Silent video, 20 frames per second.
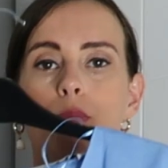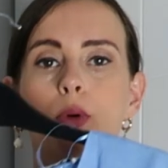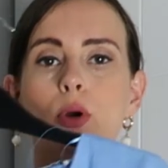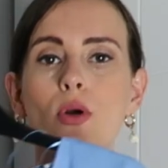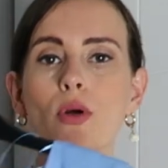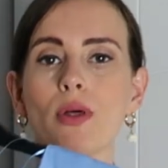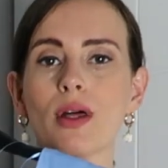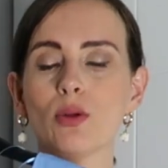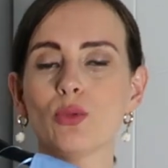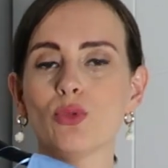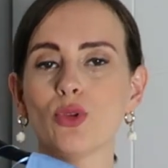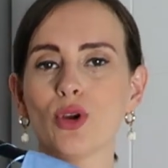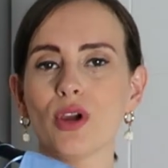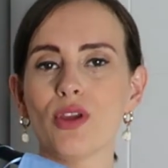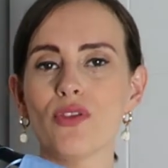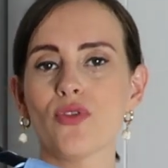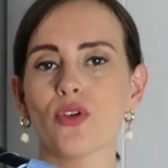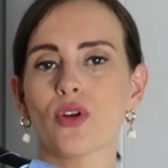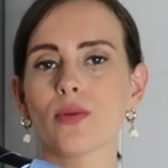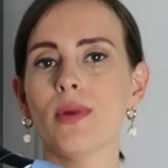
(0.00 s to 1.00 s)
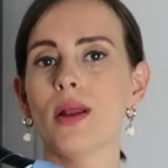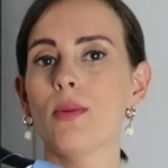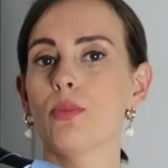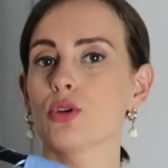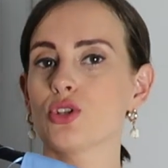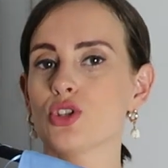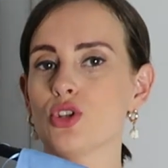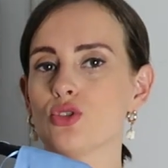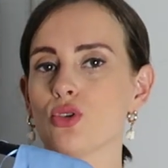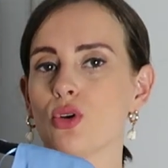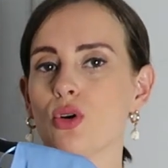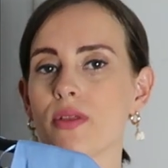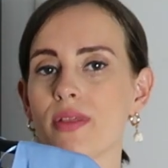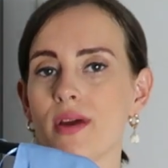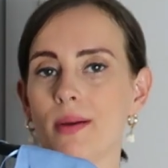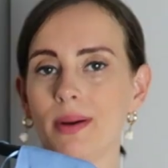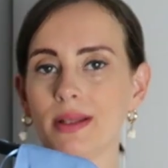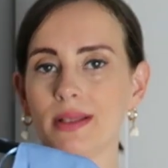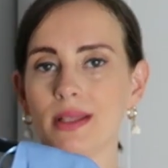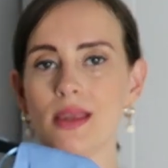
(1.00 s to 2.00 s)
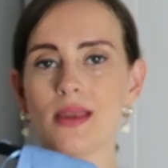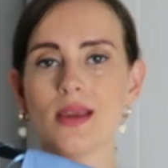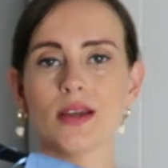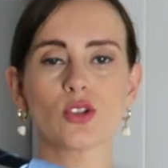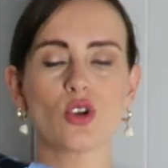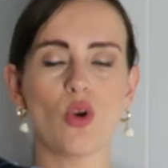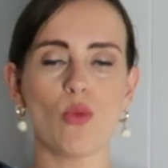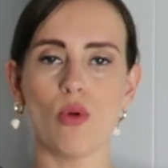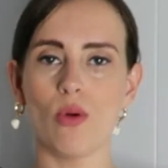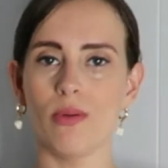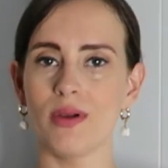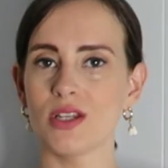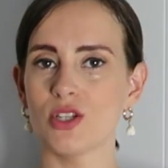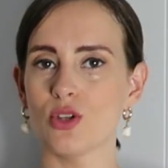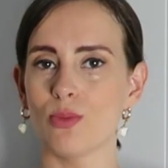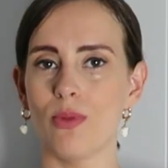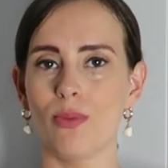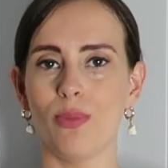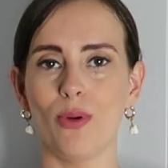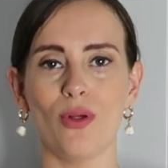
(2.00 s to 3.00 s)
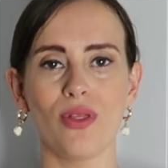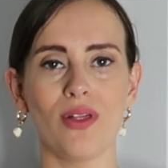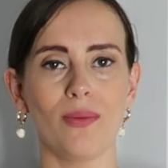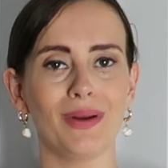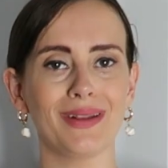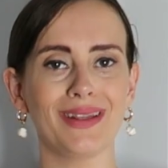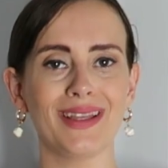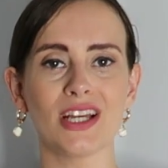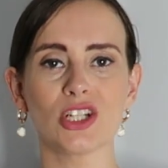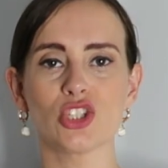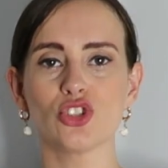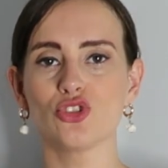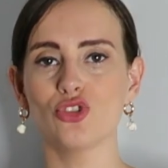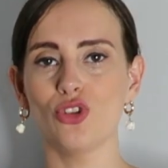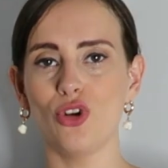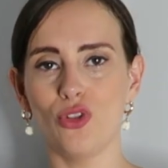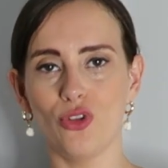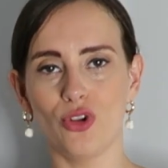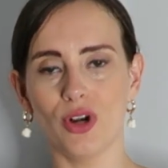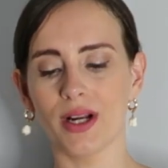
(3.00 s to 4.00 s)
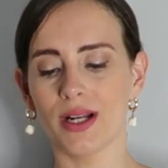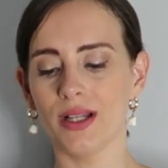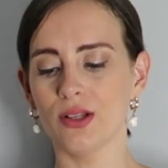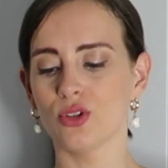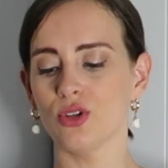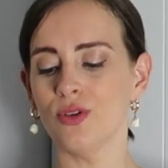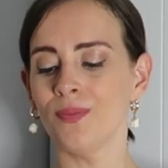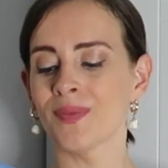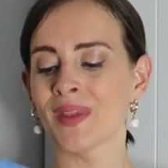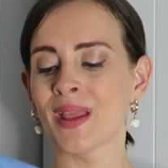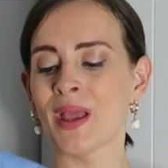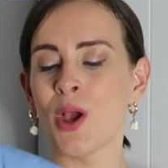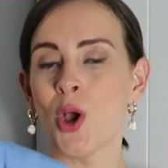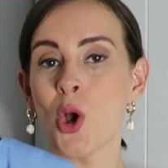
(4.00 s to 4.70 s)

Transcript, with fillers: le puedo dar un toque informal, pues eso, con zapatillas, como veis yo me pongo zapatillas todo el rato,